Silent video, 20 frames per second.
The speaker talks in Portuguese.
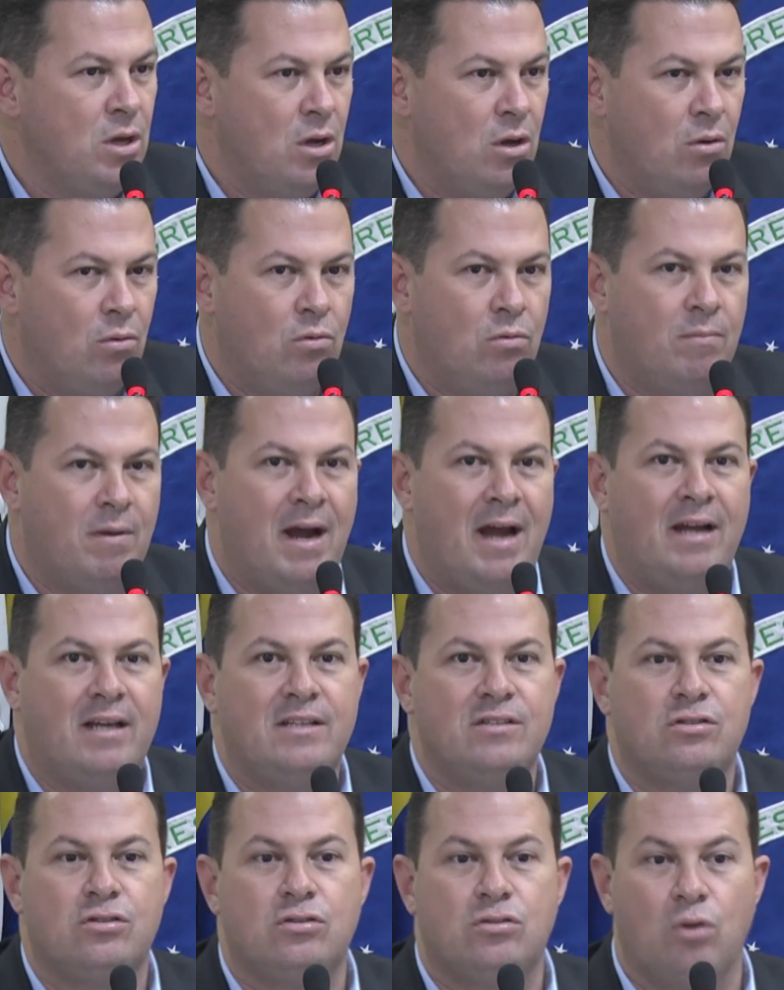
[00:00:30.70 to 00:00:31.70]
um marco
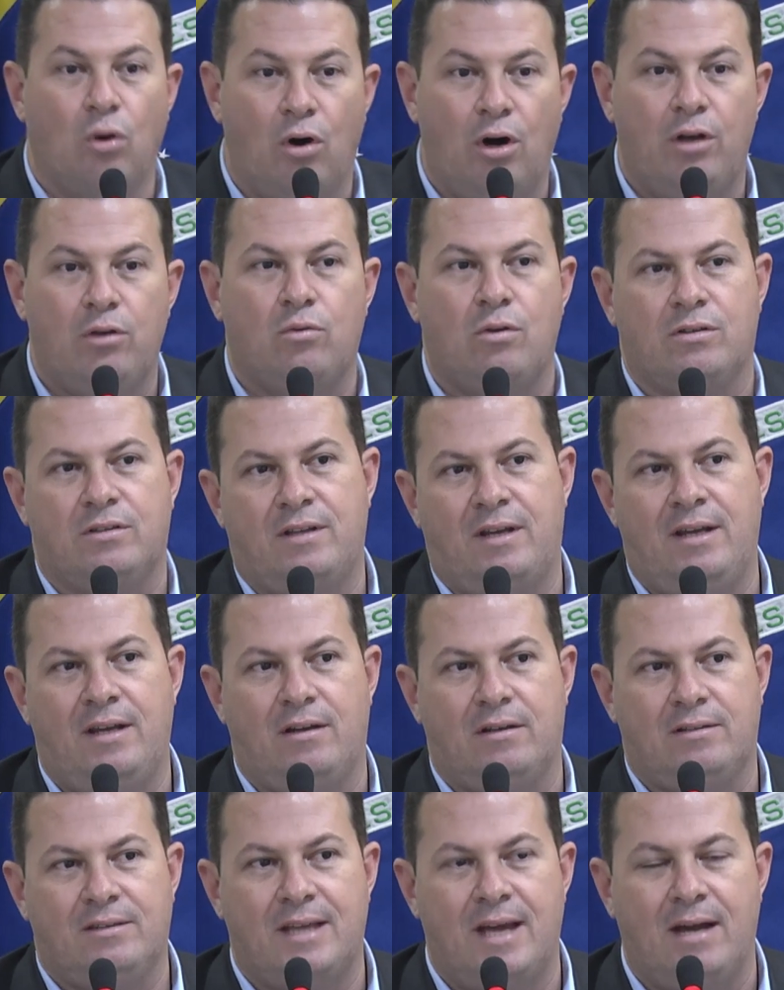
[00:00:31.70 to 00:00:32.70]
histórico que está
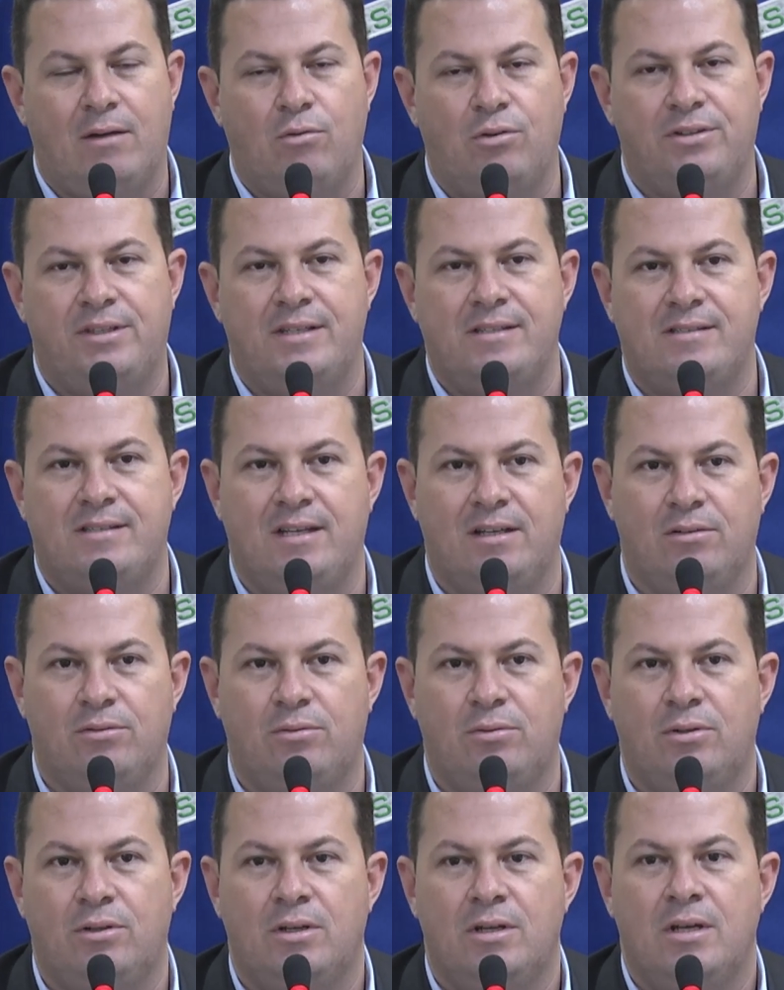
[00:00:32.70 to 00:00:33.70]
tá acontecendo
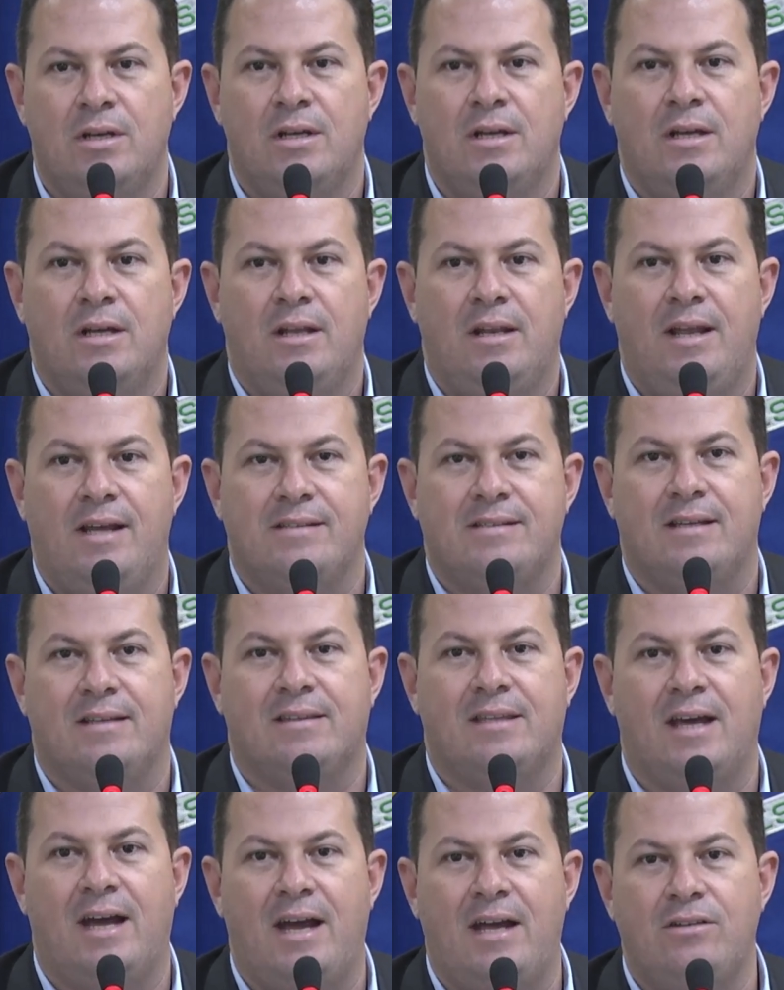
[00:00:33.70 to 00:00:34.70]
nessa
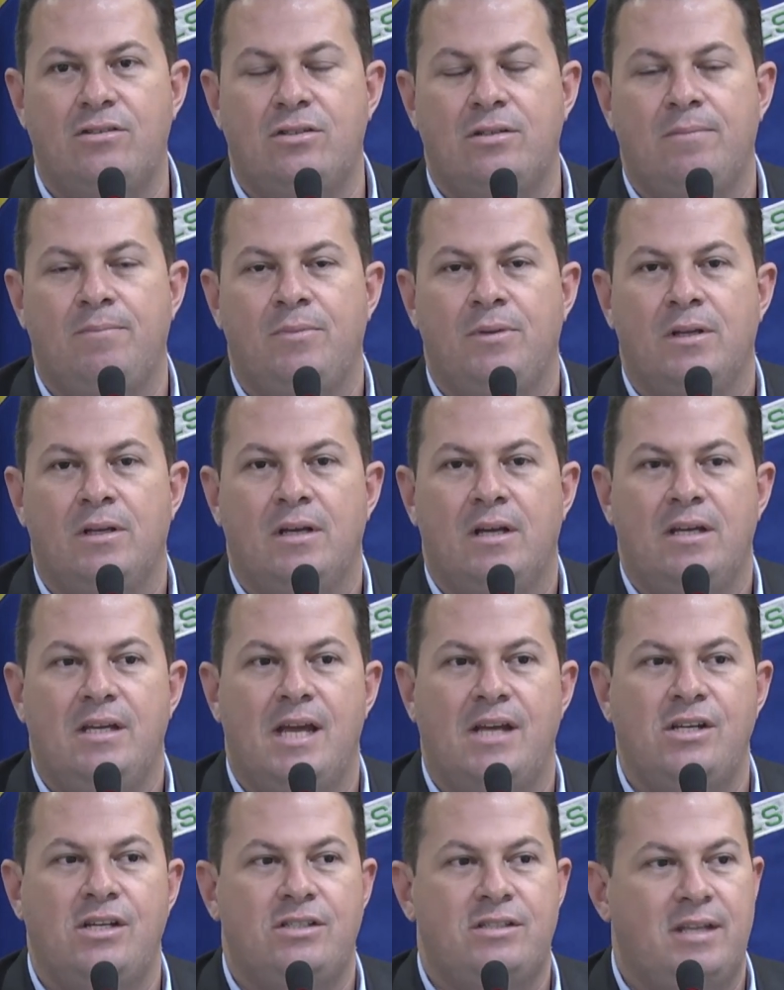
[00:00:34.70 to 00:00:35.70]
tarde. E
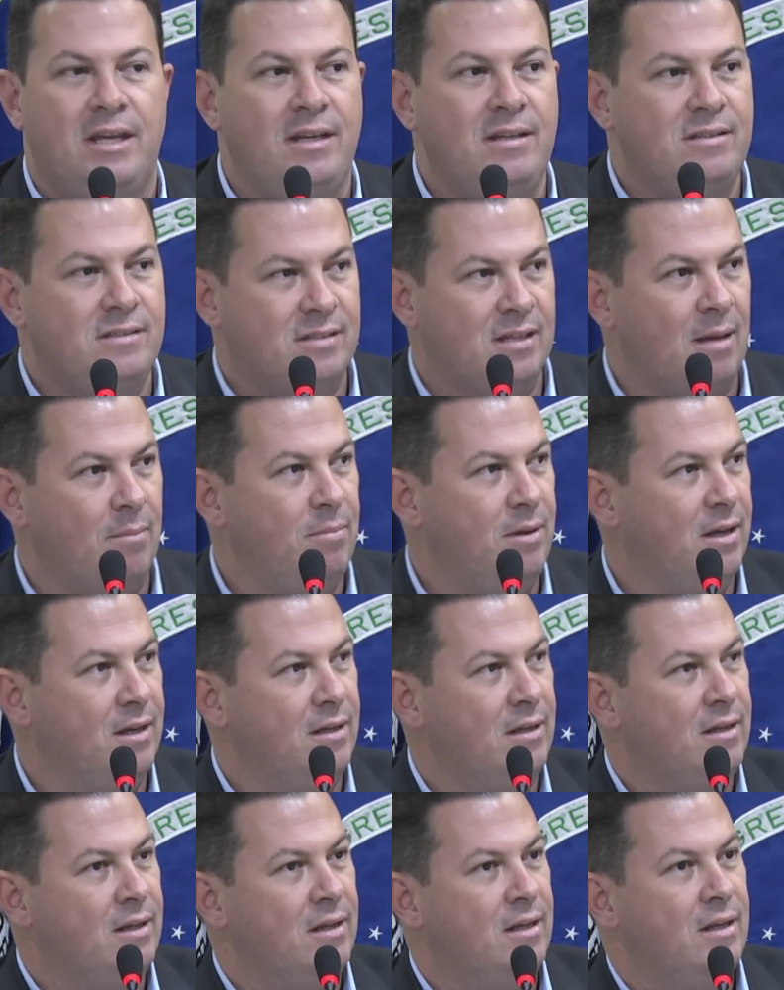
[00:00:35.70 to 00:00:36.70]
a gente tem que saber
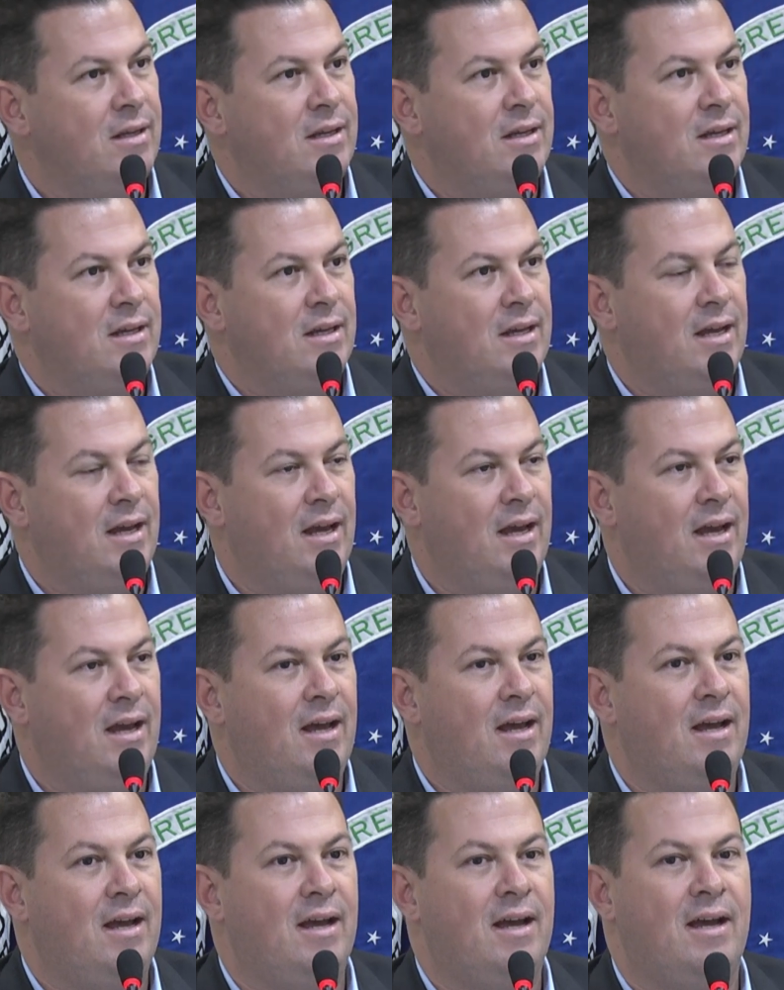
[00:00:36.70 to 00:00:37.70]

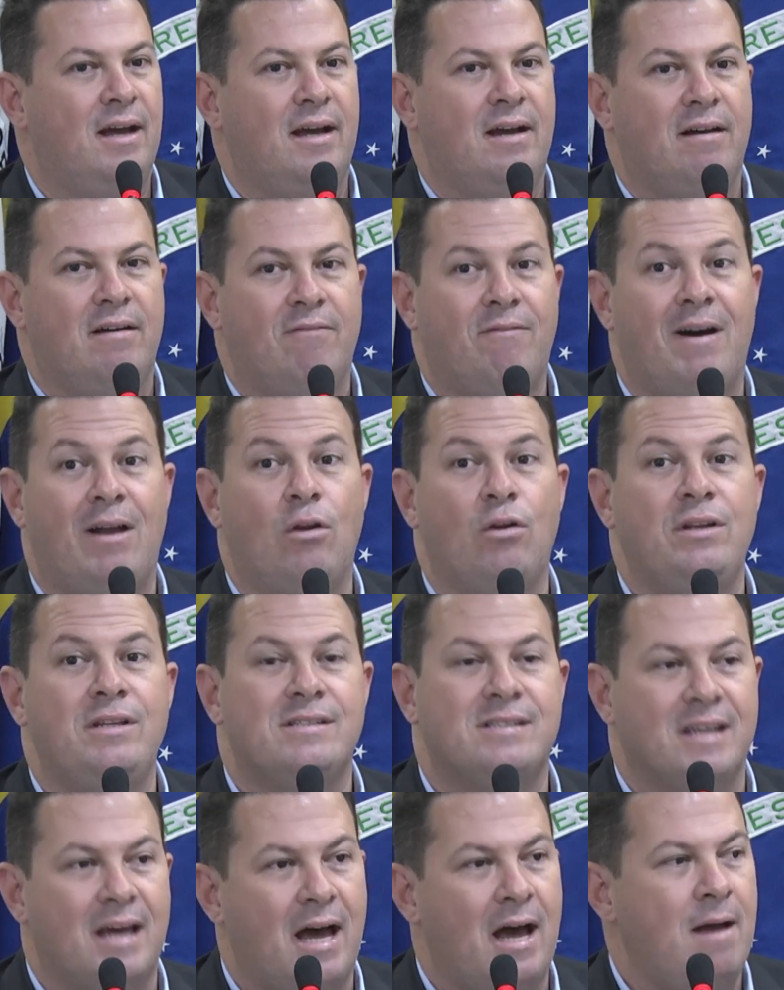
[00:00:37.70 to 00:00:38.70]
é,
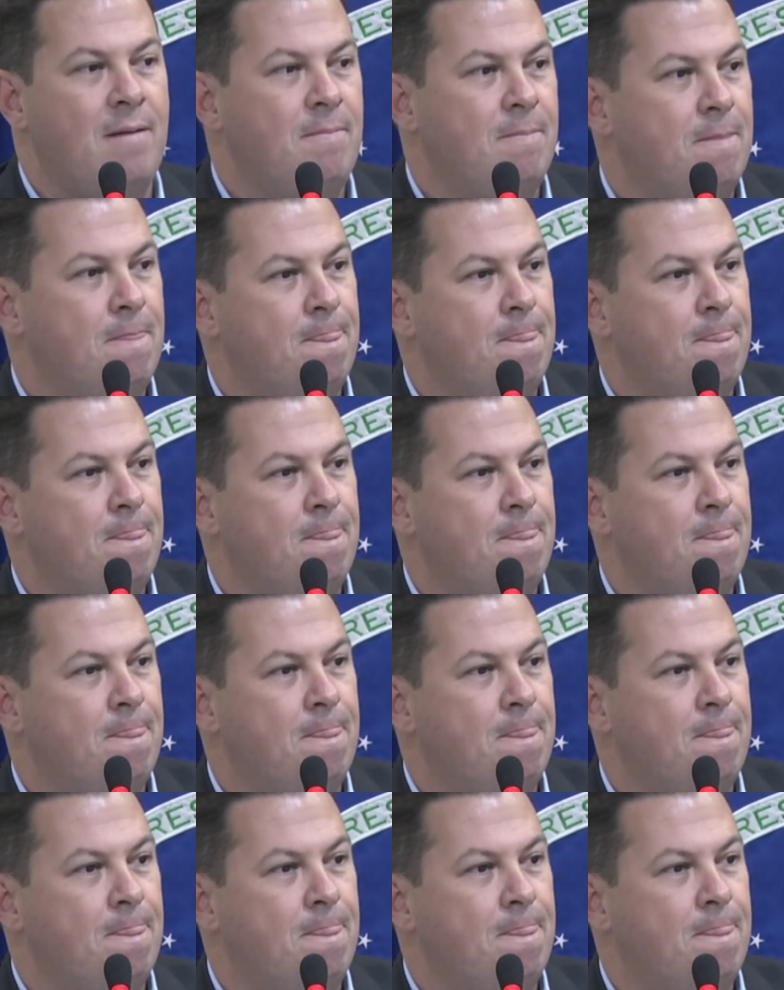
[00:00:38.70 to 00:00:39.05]
valorizar